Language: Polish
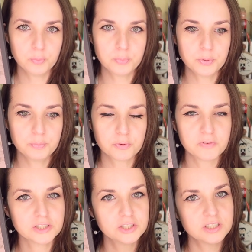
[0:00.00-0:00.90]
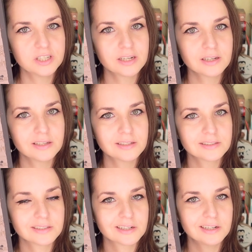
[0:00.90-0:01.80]
by prowadzić gierki
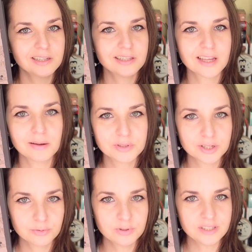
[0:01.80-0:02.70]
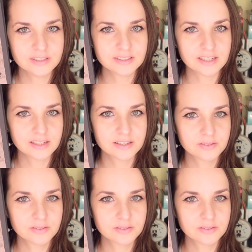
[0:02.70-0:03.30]
z klientami na ulicy.